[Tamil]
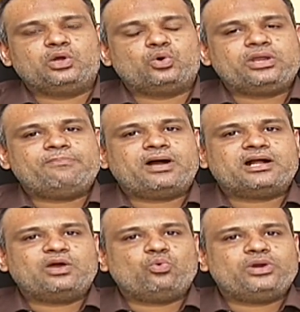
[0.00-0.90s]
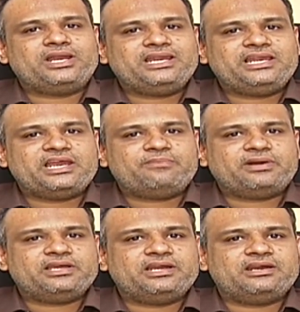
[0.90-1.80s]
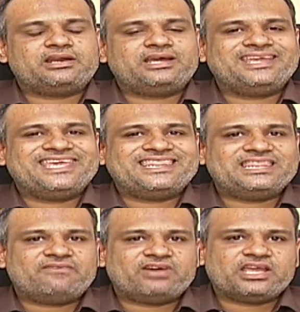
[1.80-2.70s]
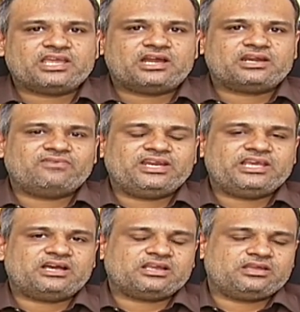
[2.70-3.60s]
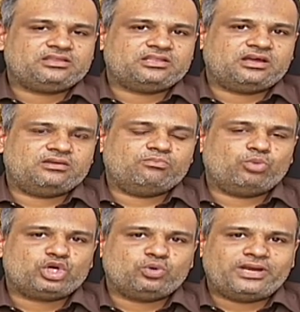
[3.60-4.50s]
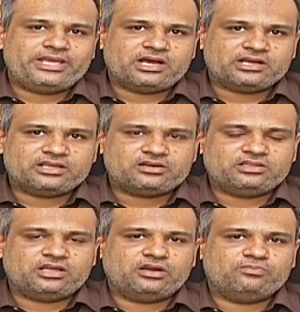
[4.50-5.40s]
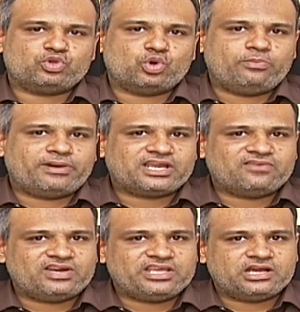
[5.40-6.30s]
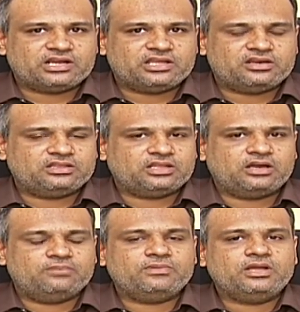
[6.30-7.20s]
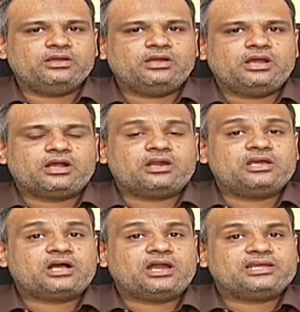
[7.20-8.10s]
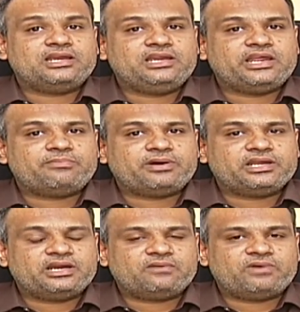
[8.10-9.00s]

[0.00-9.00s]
குறிப்பாக உடலில் ஏற்படுகின்ற எந்த வகையான வலியாக இருந்தாலும் முட்டு வலியாக இருந்தாலும் தோள்பட்டை வலியாக இருந்தாலும் கணுக்கால்களில் ஏற்படுகின்ற